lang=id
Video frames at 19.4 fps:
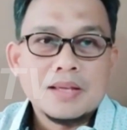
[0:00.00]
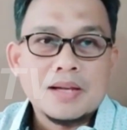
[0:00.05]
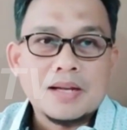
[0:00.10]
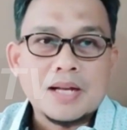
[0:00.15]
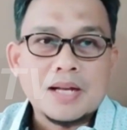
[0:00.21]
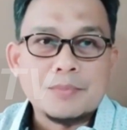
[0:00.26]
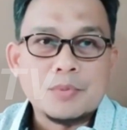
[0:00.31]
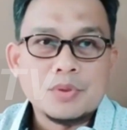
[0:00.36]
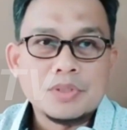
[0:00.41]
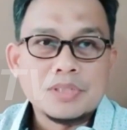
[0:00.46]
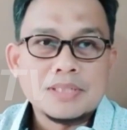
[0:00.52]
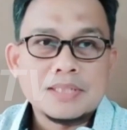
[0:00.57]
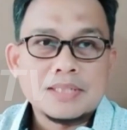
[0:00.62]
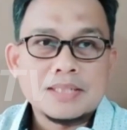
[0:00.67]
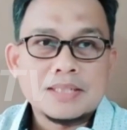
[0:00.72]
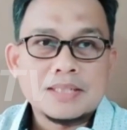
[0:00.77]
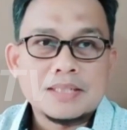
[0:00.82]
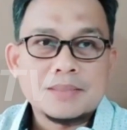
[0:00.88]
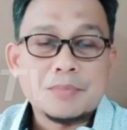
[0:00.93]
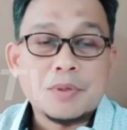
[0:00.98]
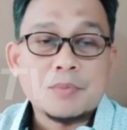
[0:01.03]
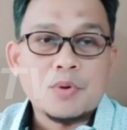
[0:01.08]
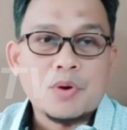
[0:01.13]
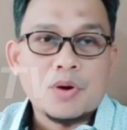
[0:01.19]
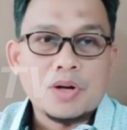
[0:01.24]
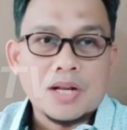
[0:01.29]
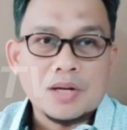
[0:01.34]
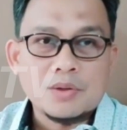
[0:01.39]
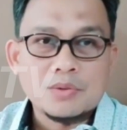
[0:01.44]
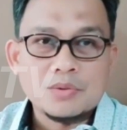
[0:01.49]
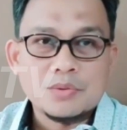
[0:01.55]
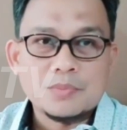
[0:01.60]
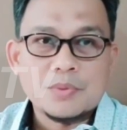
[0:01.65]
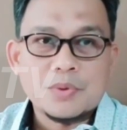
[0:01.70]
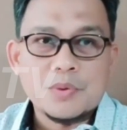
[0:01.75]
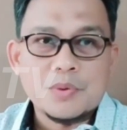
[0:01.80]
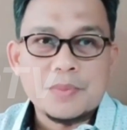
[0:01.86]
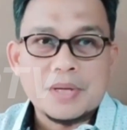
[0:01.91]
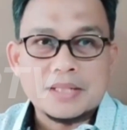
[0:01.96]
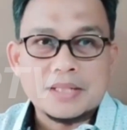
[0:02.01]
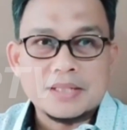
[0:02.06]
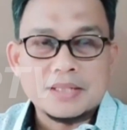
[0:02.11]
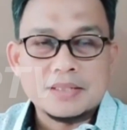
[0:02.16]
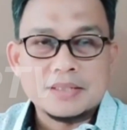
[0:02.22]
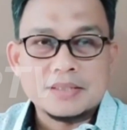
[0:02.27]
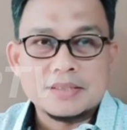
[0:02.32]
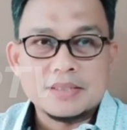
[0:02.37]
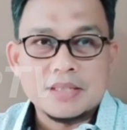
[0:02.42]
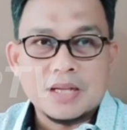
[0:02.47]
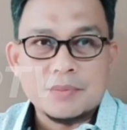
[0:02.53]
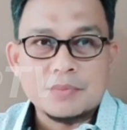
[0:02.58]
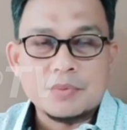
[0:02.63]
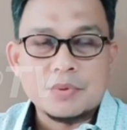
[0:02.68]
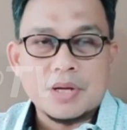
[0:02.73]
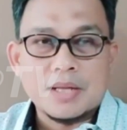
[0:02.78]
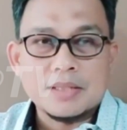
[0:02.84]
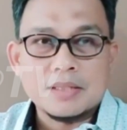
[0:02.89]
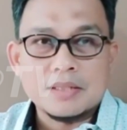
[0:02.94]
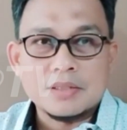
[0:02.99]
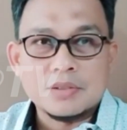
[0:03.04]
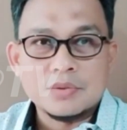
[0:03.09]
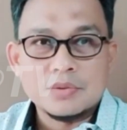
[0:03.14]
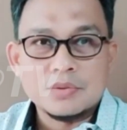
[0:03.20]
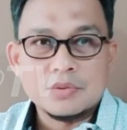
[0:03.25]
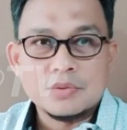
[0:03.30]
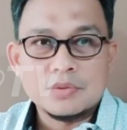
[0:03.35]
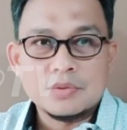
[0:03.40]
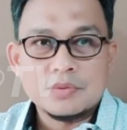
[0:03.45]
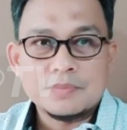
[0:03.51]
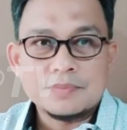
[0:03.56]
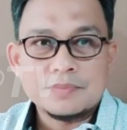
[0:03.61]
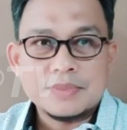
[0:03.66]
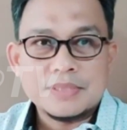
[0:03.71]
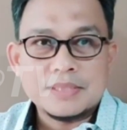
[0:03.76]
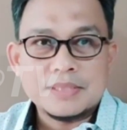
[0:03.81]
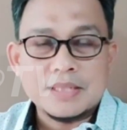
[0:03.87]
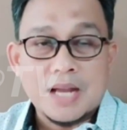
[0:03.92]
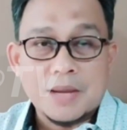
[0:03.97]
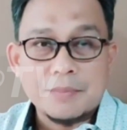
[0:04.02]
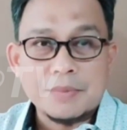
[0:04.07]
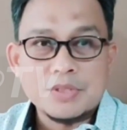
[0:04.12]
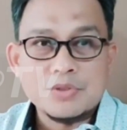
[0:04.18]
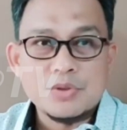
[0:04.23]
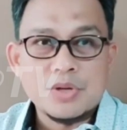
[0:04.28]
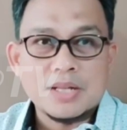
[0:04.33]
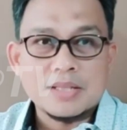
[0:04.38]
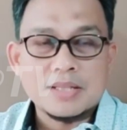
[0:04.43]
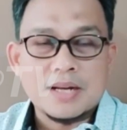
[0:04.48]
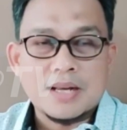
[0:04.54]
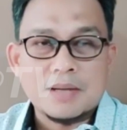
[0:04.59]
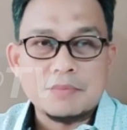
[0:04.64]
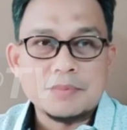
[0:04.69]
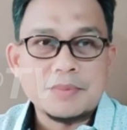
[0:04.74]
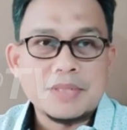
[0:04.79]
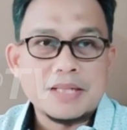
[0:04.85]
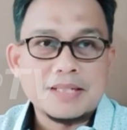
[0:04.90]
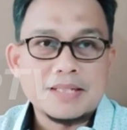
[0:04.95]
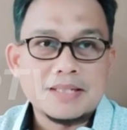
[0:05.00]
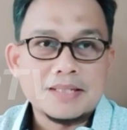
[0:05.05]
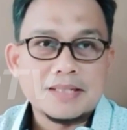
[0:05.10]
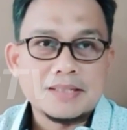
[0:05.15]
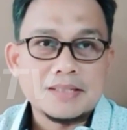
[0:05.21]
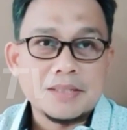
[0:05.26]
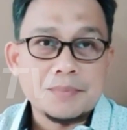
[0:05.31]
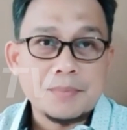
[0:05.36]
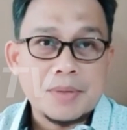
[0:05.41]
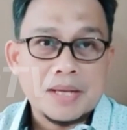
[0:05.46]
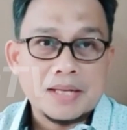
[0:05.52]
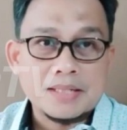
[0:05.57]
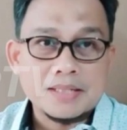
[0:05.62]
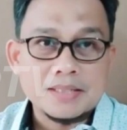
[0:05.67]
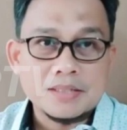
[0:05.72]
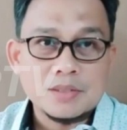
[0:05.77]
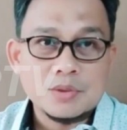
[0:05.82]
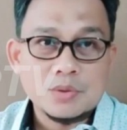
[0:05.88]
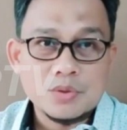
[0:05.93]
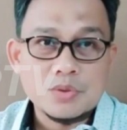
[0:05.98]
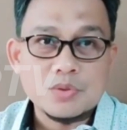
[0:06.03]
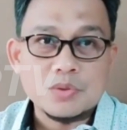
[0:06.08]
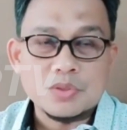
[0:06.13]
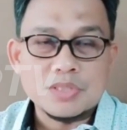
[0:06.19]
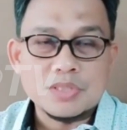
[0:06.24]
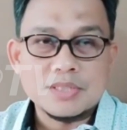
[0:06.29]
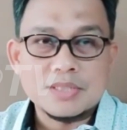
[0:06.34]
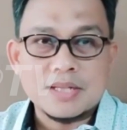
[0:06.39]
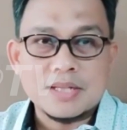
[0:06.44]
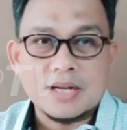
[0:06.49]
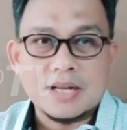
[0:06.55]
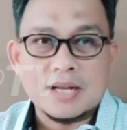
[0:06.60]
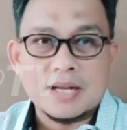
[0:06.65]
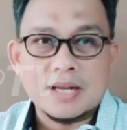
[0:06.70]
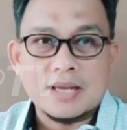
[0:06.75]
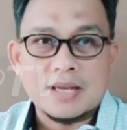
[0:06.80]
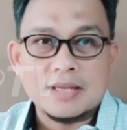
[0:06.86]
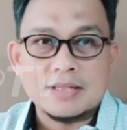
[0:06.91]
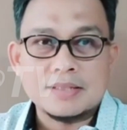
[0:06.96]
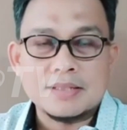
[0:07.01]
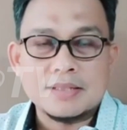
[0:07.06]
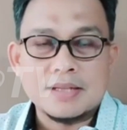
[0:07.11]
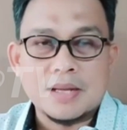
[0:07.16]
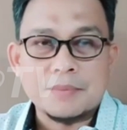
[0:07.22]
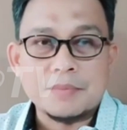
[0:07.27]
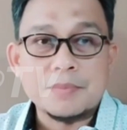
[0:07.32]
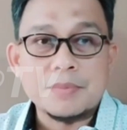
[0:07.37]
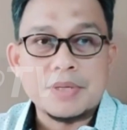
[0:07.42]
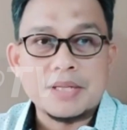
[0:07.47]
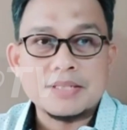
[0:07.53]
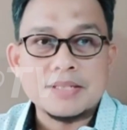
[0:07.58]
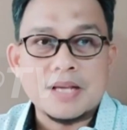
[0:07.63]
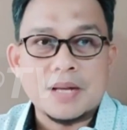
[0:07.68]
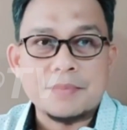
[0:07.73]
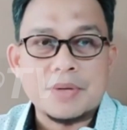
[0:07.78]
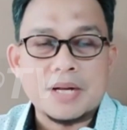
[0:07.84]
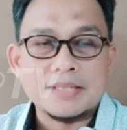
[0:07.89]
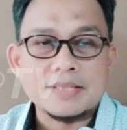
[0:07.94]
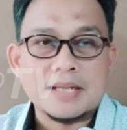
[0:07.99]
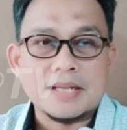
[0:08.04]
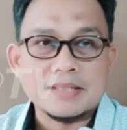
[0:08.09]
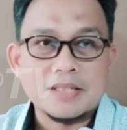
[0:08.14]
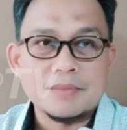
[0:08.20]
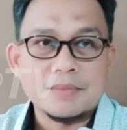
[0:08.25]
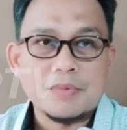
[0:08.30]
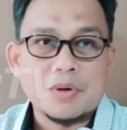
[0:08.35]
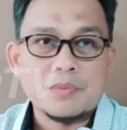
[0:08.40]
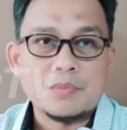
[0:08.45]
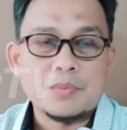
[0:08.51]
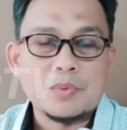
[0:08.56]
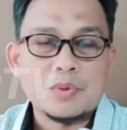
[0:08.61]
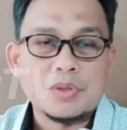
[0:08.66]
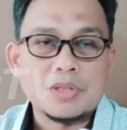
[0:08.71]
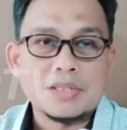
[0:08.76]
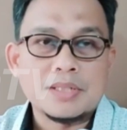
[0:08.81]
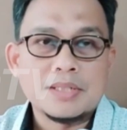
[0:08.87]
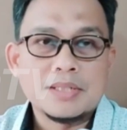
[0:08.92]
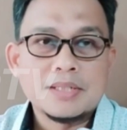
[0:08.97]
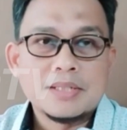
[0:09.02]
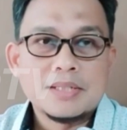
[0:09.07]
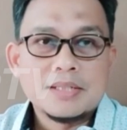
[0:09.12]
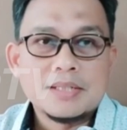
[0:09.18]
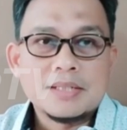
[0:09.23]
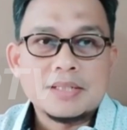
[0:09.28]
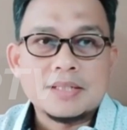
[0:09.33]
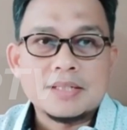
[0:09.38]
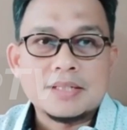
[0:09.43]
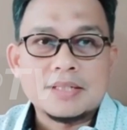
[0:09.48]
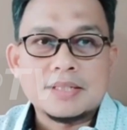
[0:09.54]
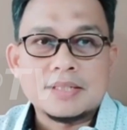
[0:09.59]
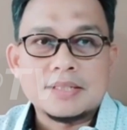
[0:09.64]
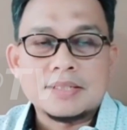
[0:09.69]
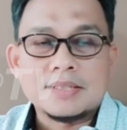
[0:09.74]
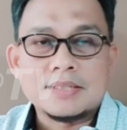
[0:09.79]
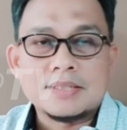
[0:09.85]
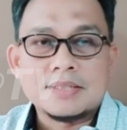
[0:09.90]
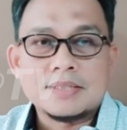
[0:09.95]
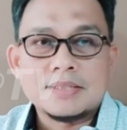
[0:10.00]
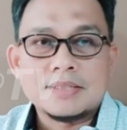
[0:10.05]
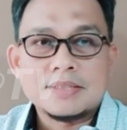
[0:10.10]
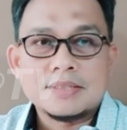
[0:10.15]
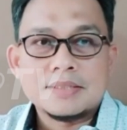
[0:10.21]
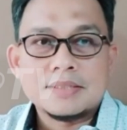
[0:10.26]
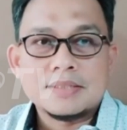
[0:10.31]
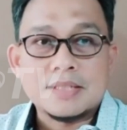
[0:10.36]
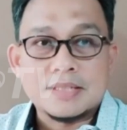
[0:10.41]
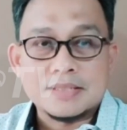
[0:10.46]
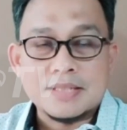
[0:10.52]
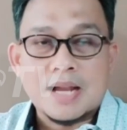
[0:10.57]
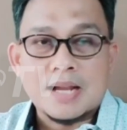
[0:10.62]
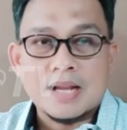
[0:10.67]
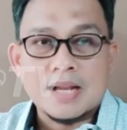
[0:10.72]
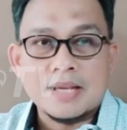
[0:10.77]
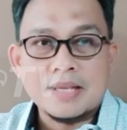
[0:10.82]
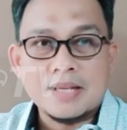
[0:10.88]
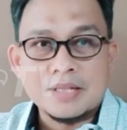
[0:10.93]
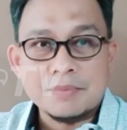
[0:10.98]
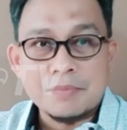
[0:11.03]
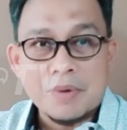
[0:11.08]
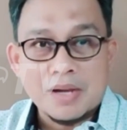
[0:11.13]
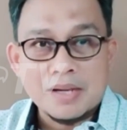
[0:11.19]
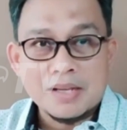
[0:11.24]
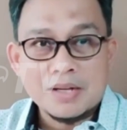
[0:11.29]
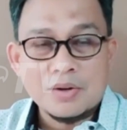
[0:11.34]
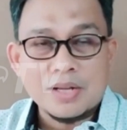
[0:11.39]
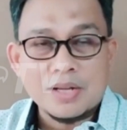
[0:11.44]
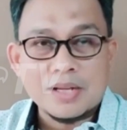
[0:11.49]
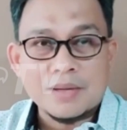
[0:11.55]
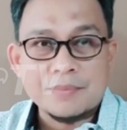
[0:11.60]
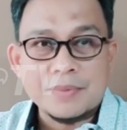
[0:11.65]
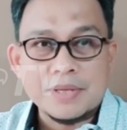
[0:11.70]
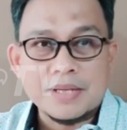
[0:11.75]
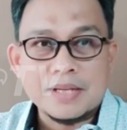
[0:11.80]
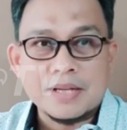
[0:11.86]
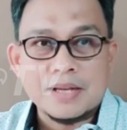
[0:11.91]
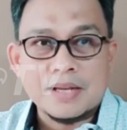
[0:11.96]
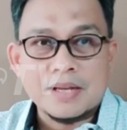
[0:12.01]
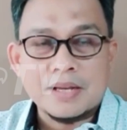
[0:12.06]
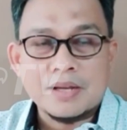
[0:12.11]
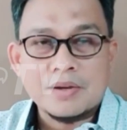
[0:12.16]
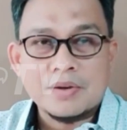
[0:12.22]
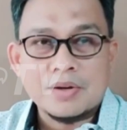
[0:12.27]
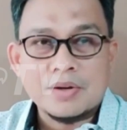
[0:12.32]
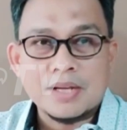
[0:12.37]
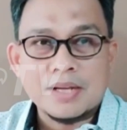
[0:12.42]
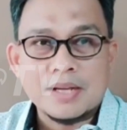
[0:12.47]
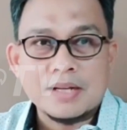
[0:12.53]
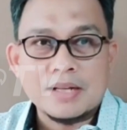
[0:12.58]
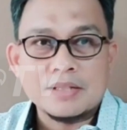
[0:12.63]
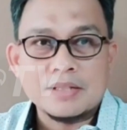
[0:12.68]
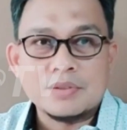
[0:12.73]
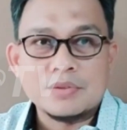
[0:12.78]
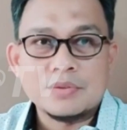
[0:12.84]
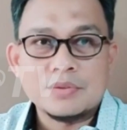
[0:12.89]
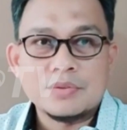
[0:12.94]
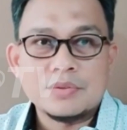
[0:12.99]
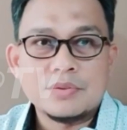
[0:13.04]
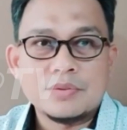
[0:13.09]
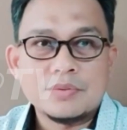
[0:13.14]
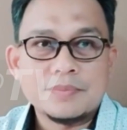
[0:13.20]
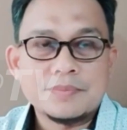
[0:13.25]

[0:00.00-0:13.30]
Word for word: Adapun eh, permohonan untuk berobat ke Singapura tentu eh, kami juga telah memiliki tim medis khusus terkait dengan pemeriksaan para saksi maupun uh, tersangka yang dipanggil oleh KPK. Oleh karena itu